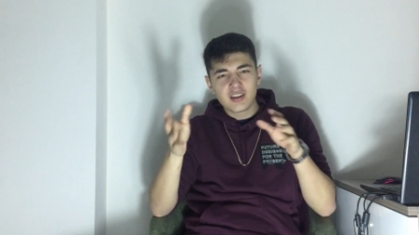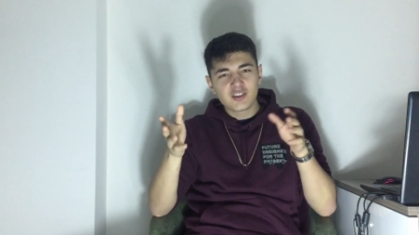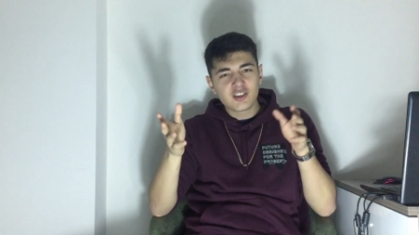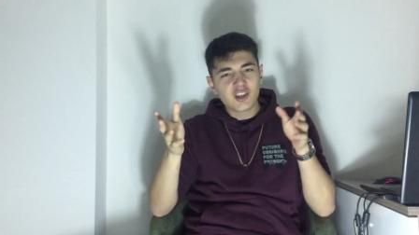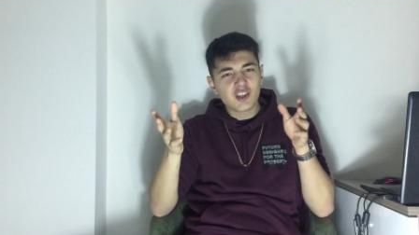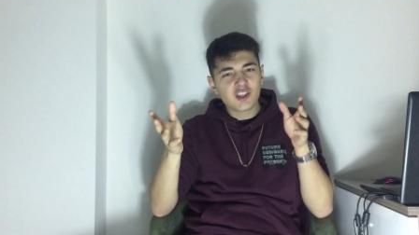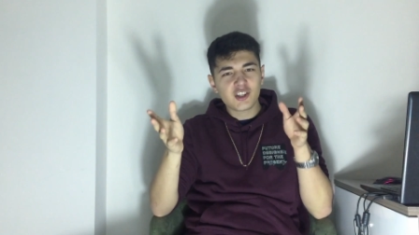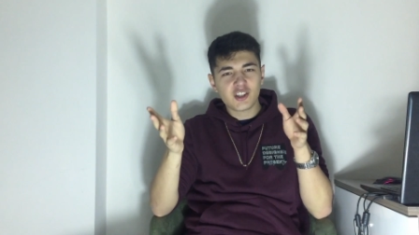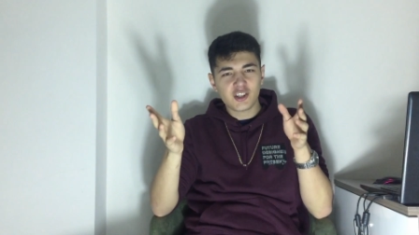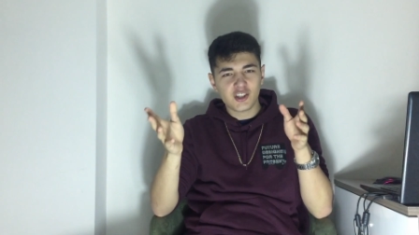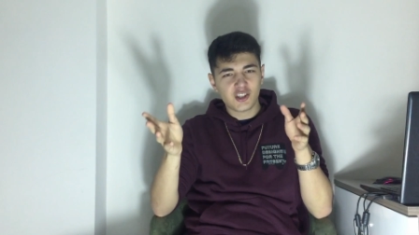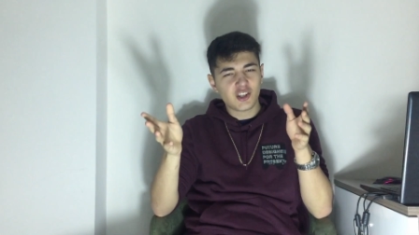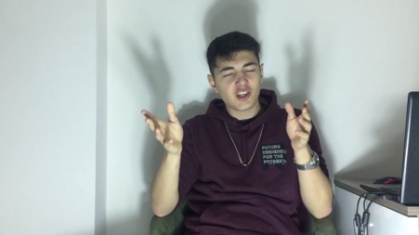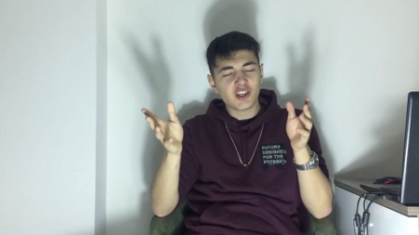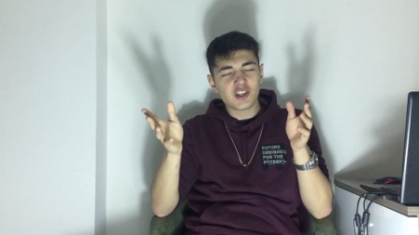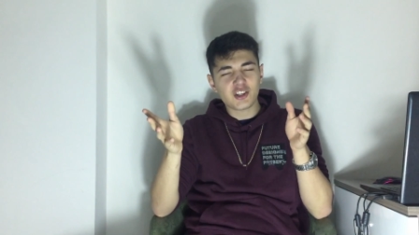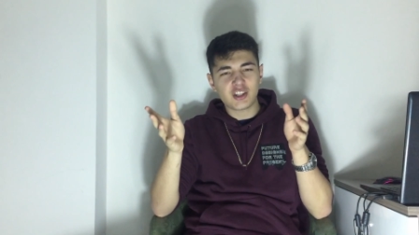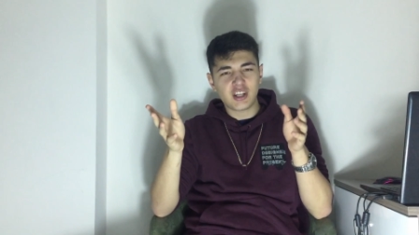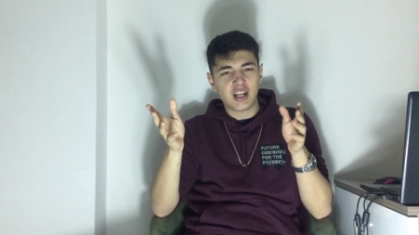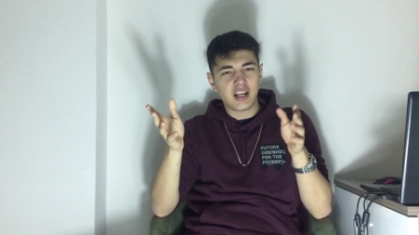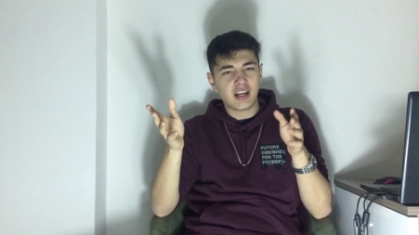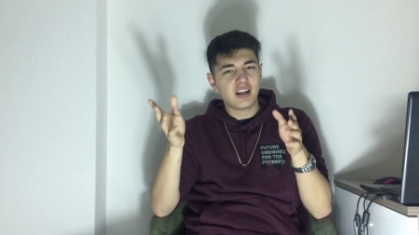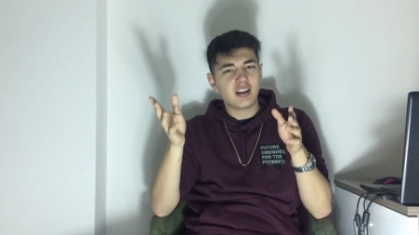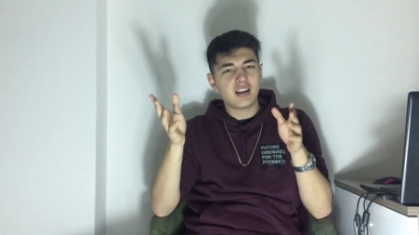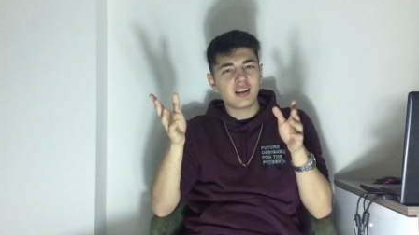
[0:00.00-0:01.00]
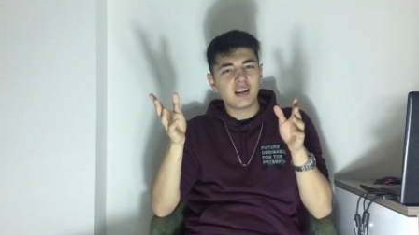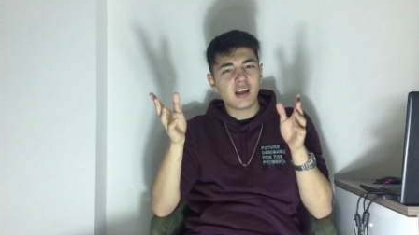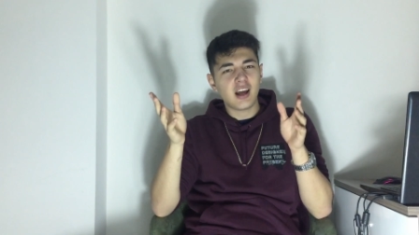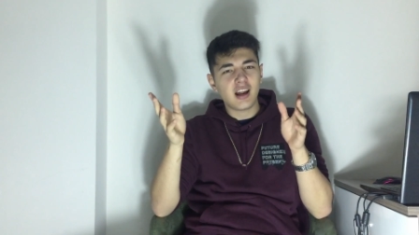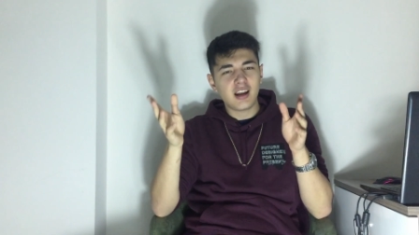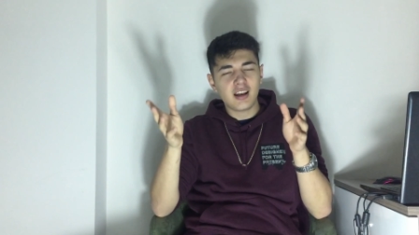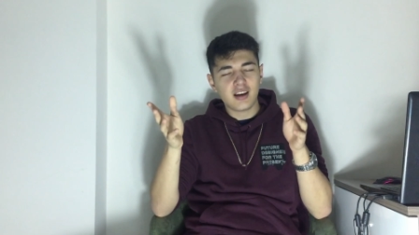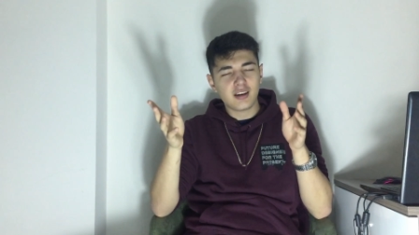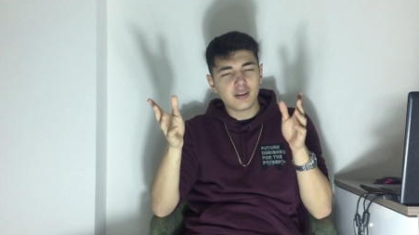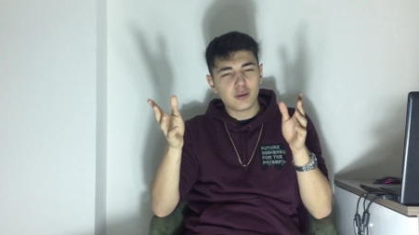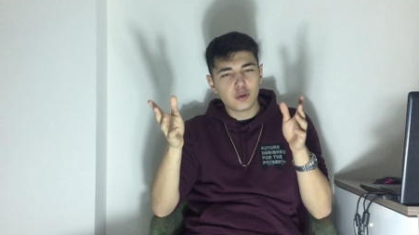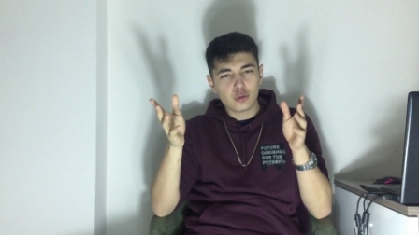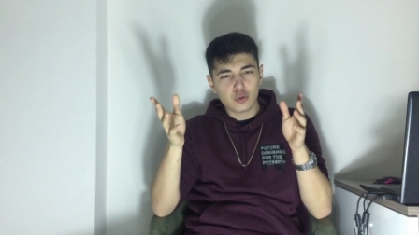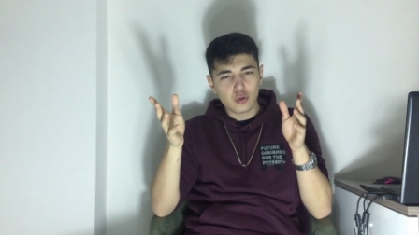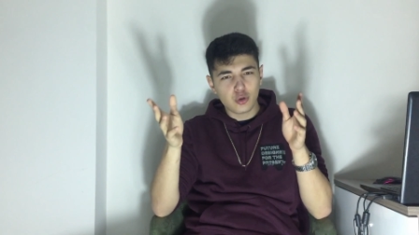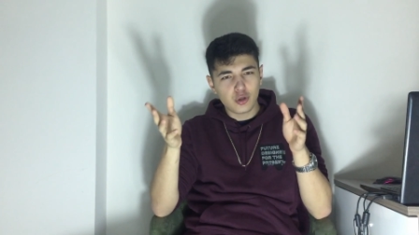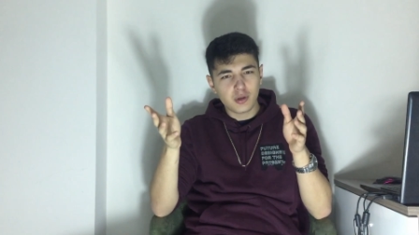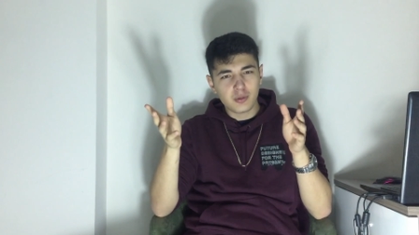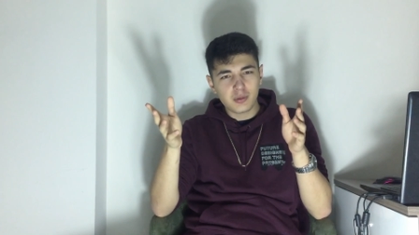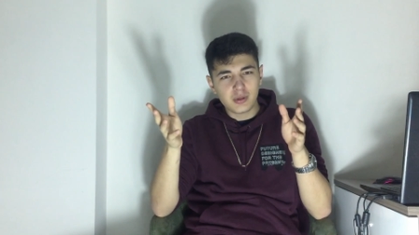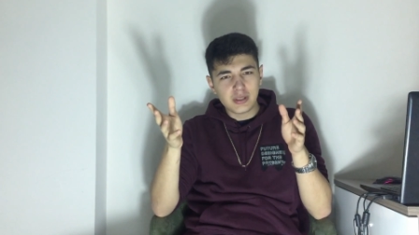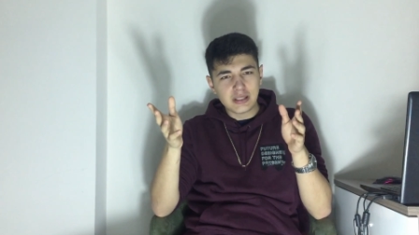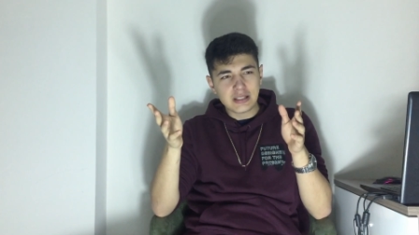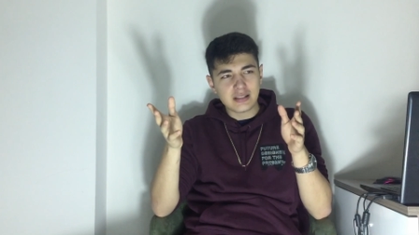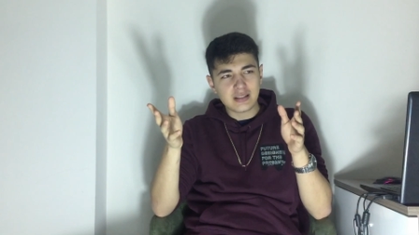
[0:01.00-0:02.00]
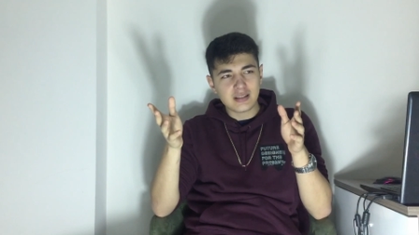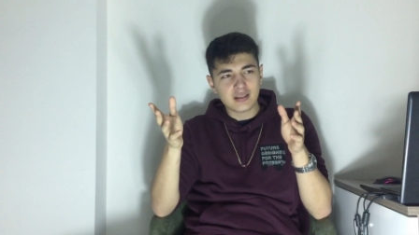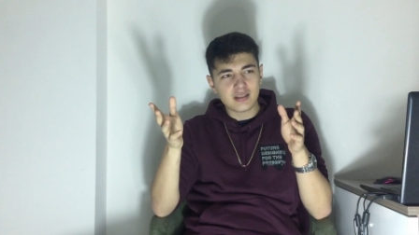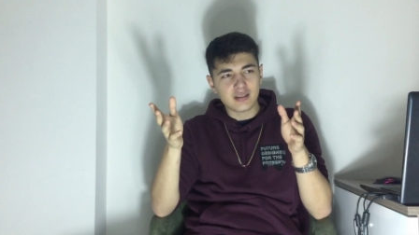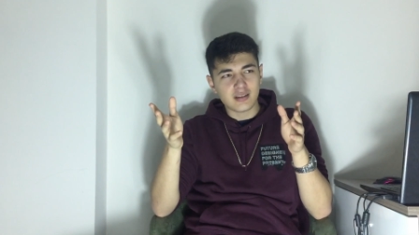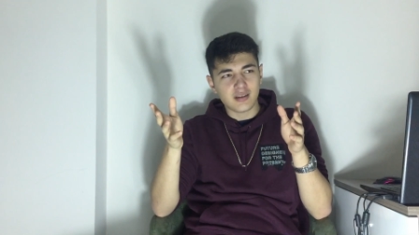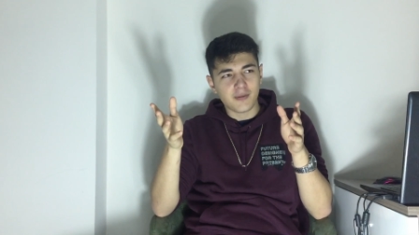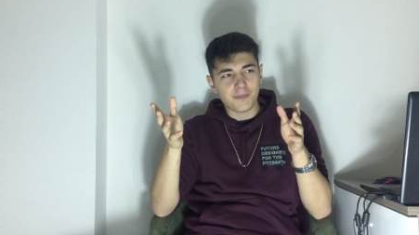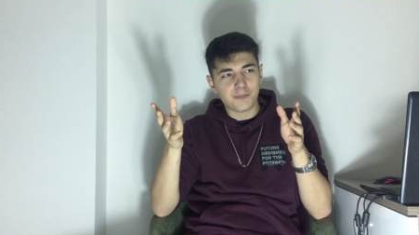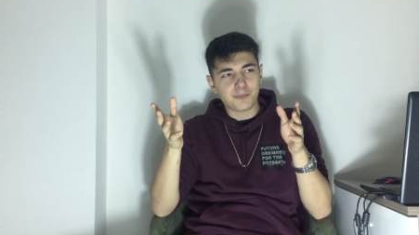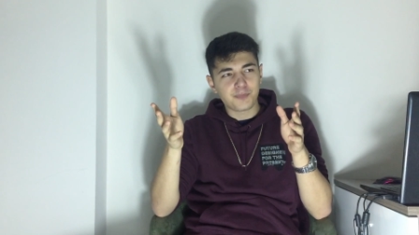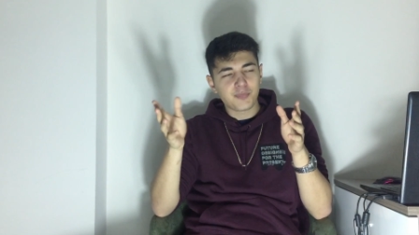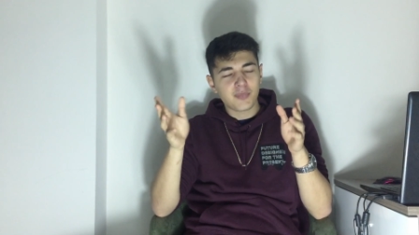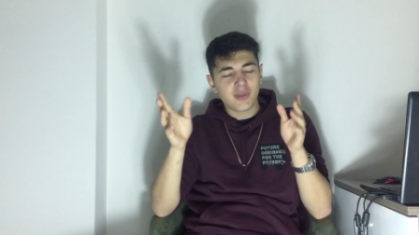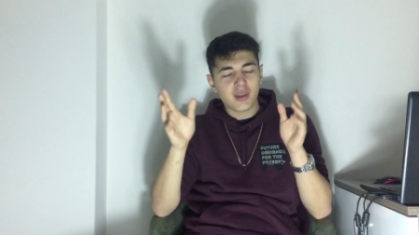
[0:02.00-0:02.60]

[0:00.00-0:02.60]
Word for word: çeşitli çeşitli yerlerde söyleyebilirsiniz ya.